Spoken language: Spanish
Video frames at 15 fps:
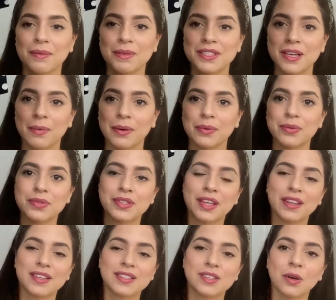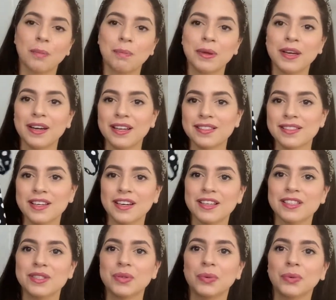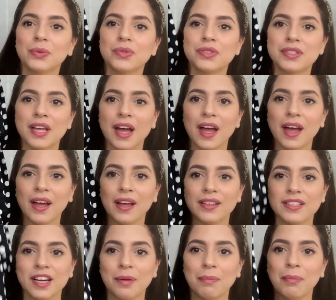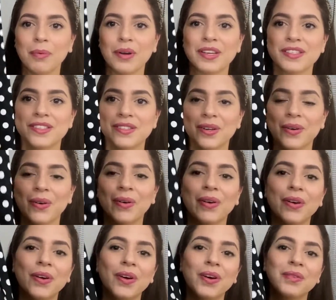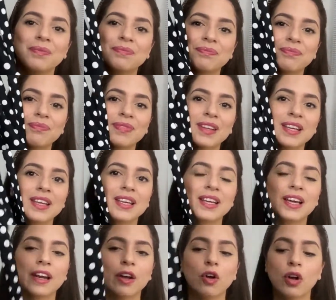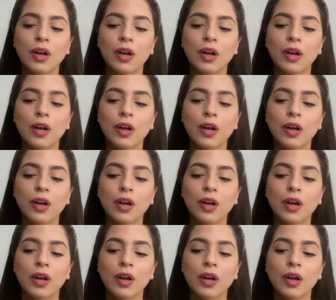saber ustedes qué opinan, si les gusta ya puesto o no. Y creo